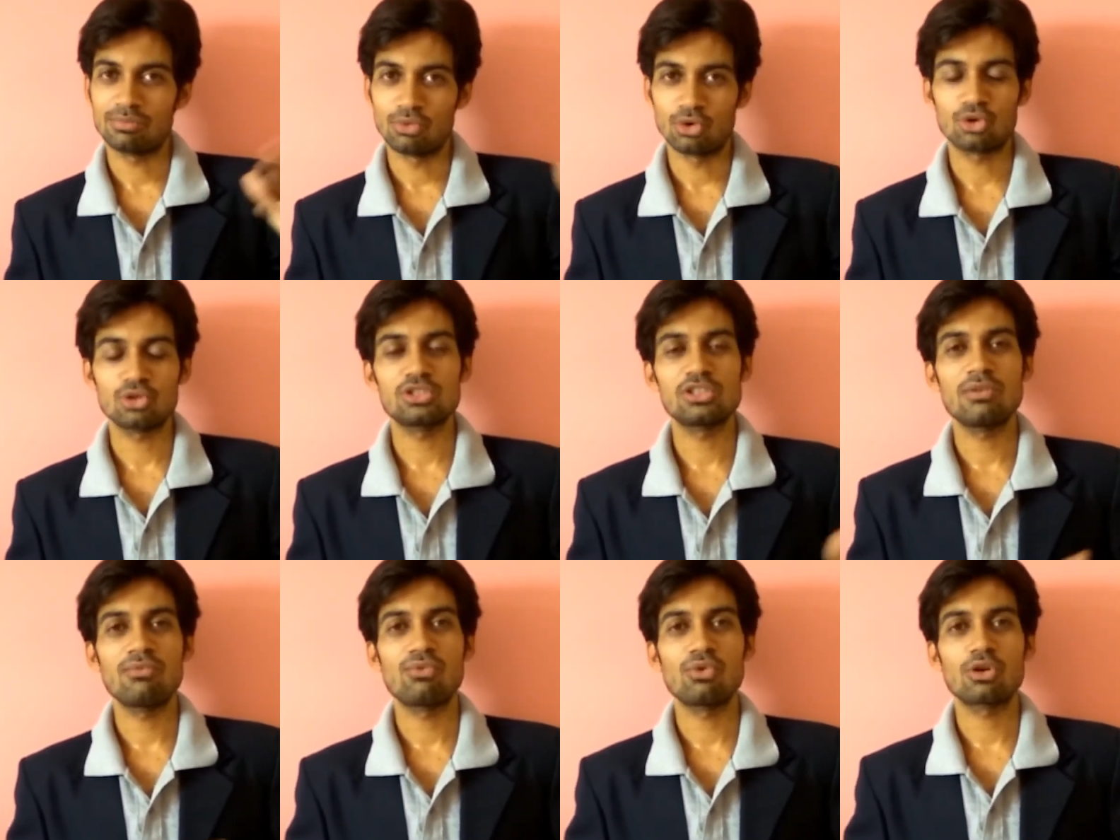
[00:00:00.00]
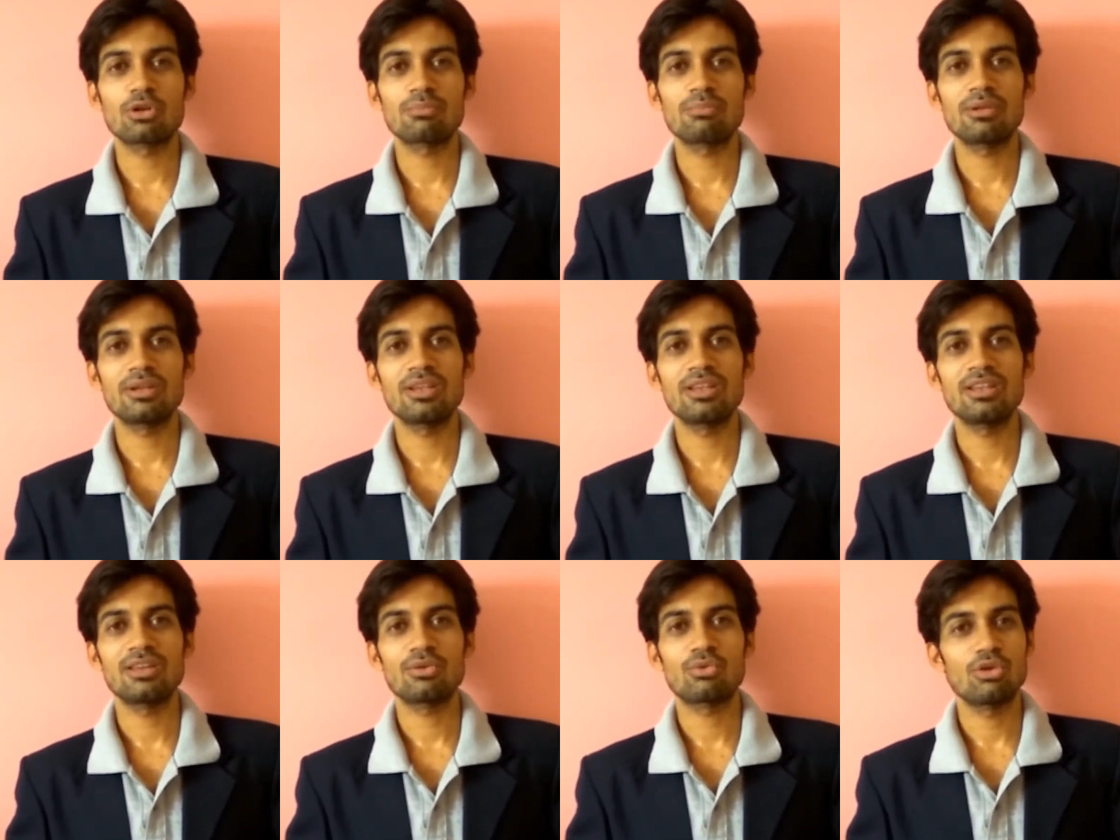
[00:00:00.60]
मोटो जी फोर
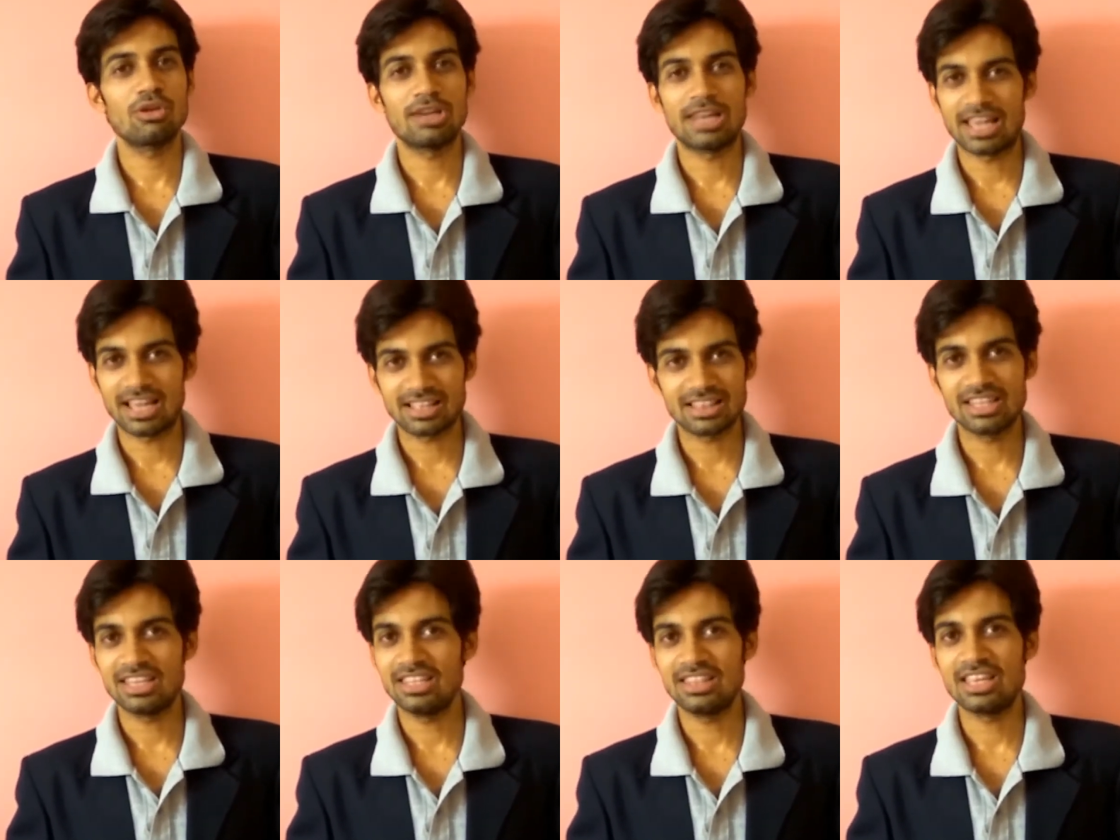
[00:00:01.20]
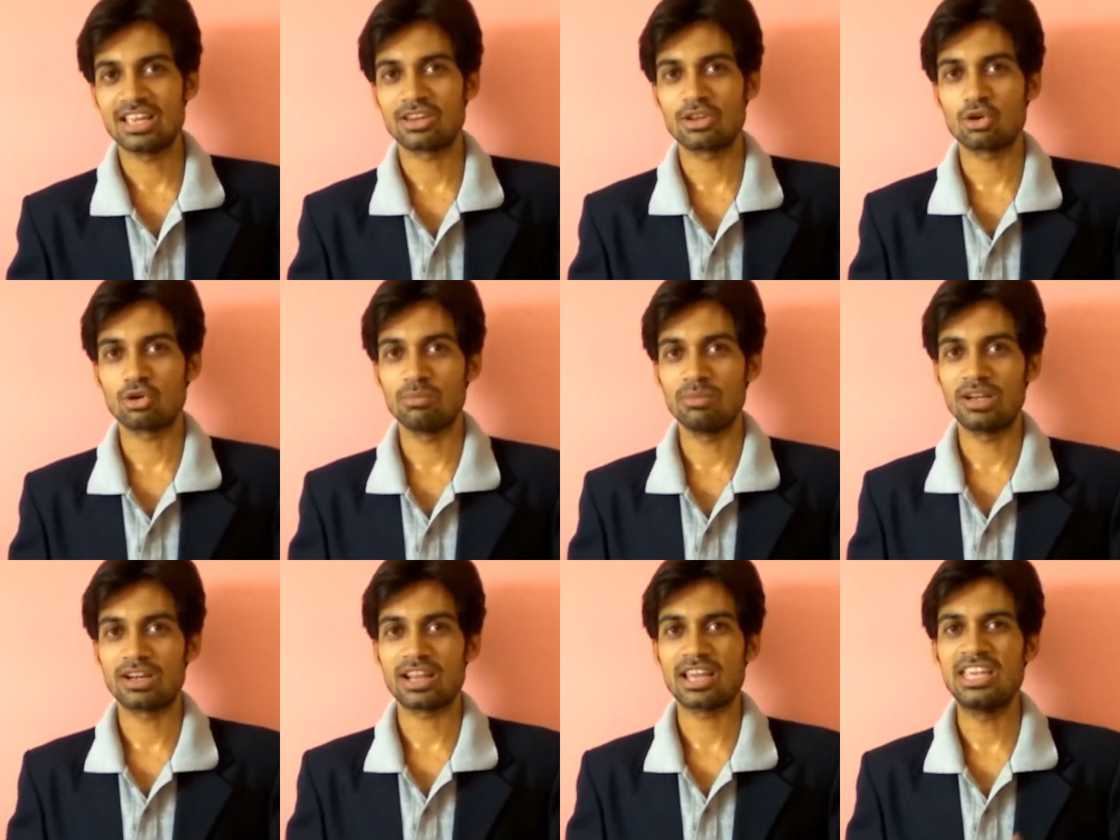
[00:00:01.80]
में कोई लैग नहीं देखने को
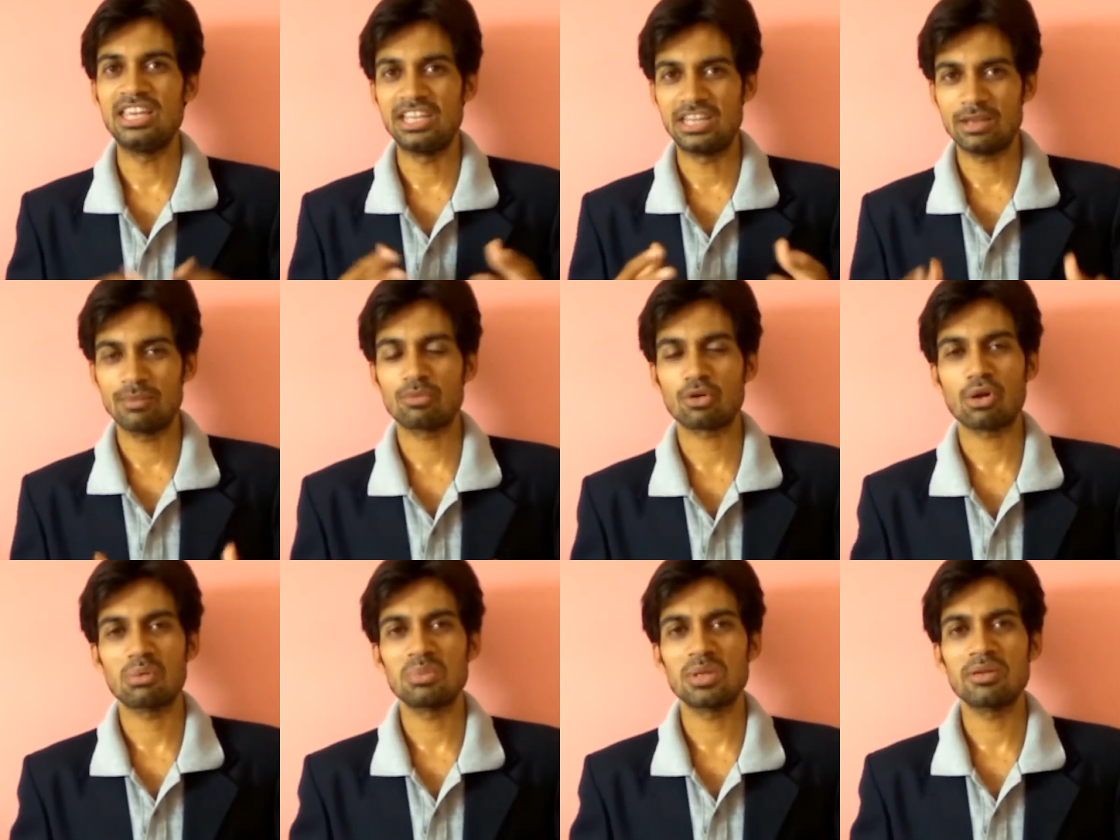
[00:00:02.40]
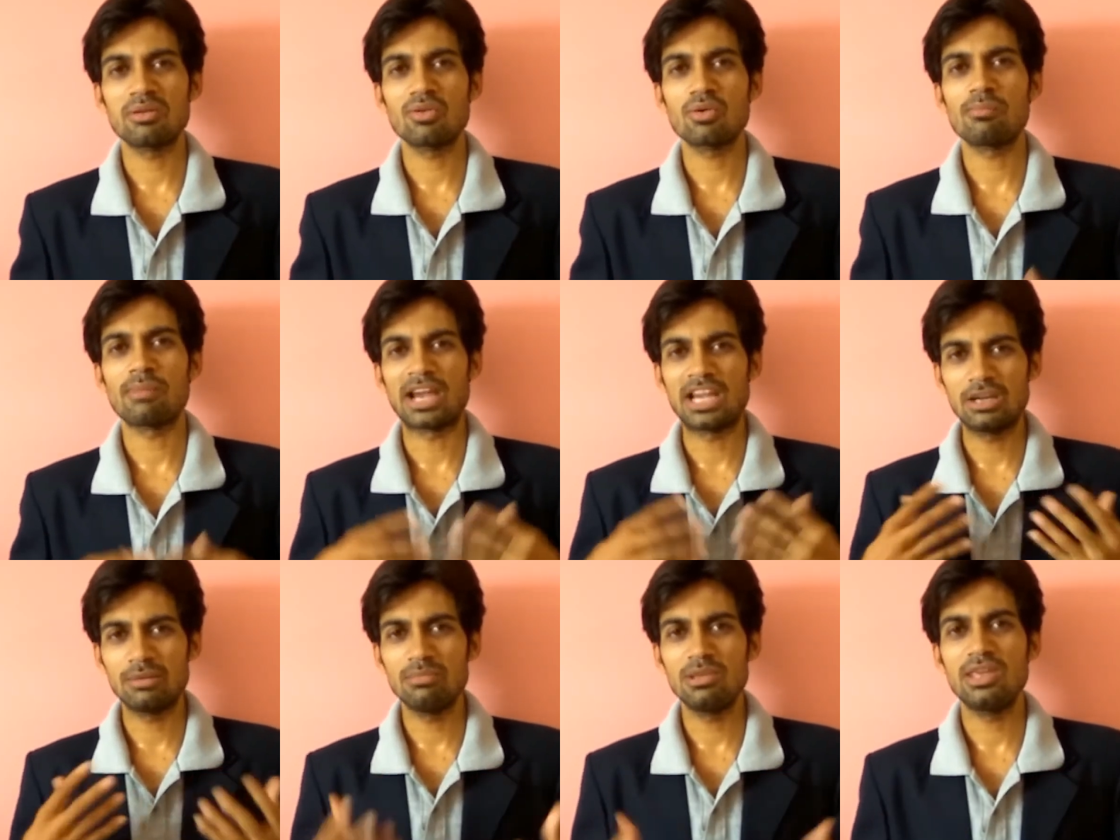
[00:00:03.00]
मिल रहा है हीटिंग प्रॉब्लम
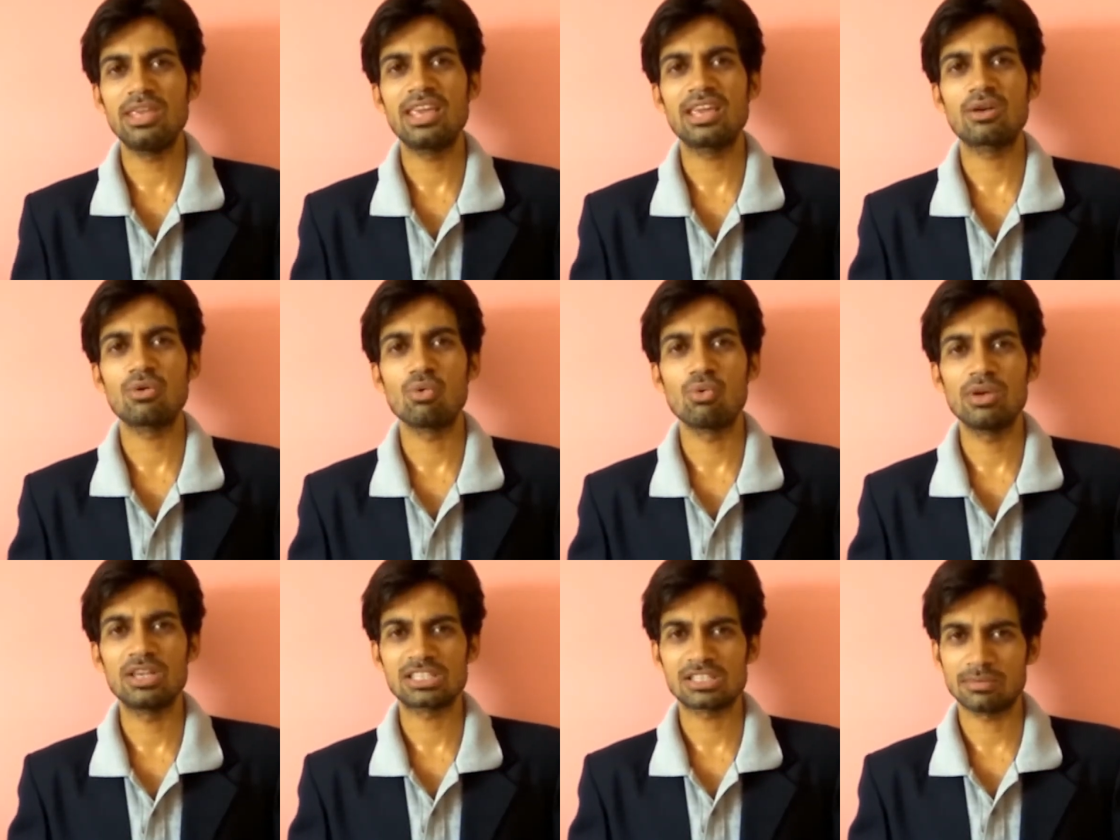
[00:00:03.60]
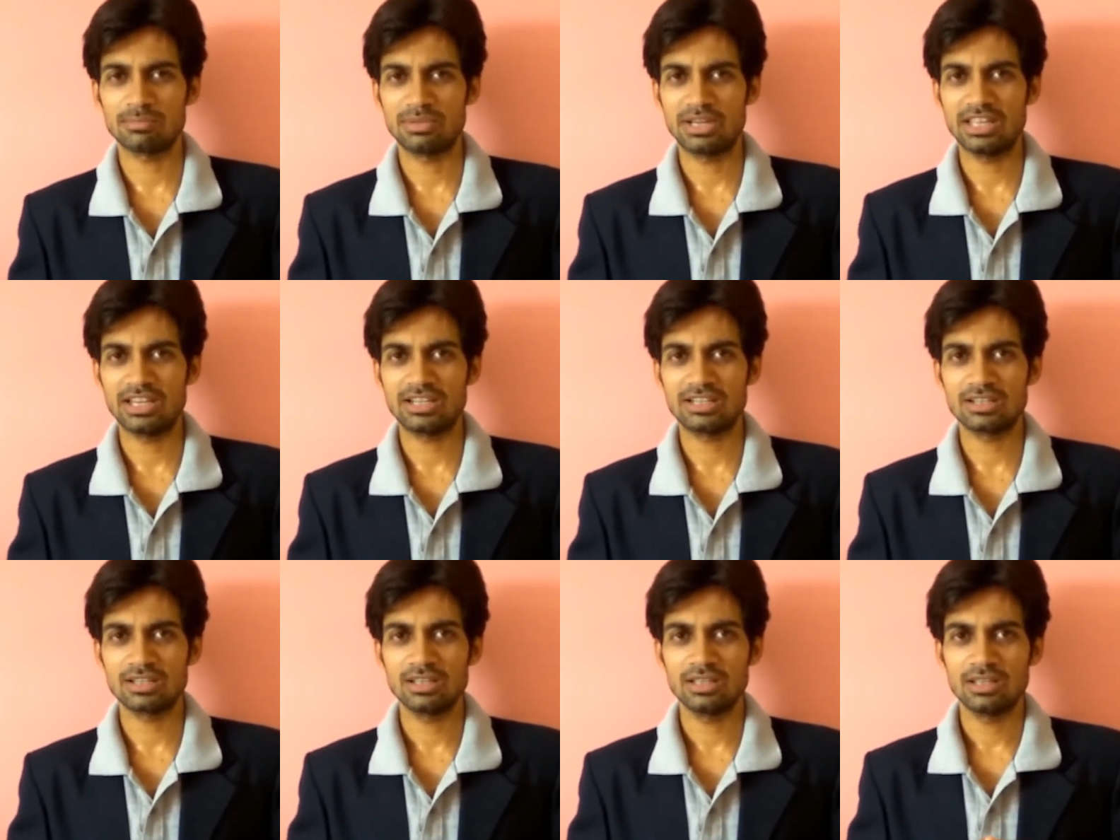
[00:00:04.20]
माइट बी एक ओएस
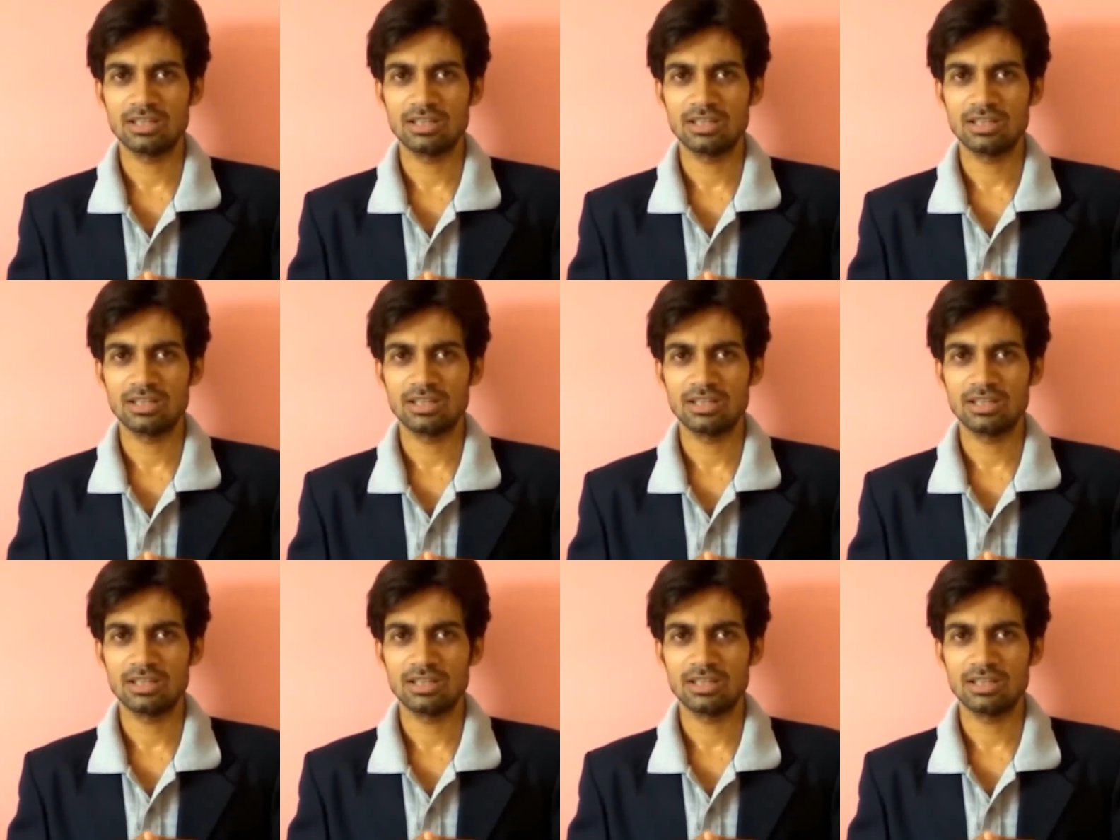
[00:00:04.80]
अपडेट